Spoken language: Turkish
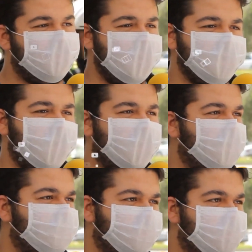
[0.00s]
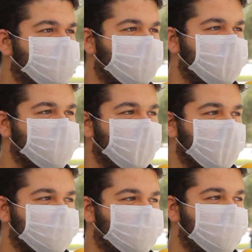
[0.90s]
Bence evrimin bir süreci
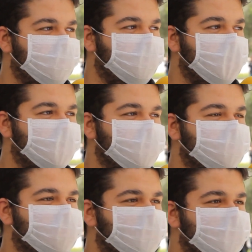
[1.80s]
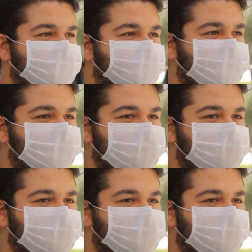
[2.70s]
olarak düşünüyorum ben. Neden?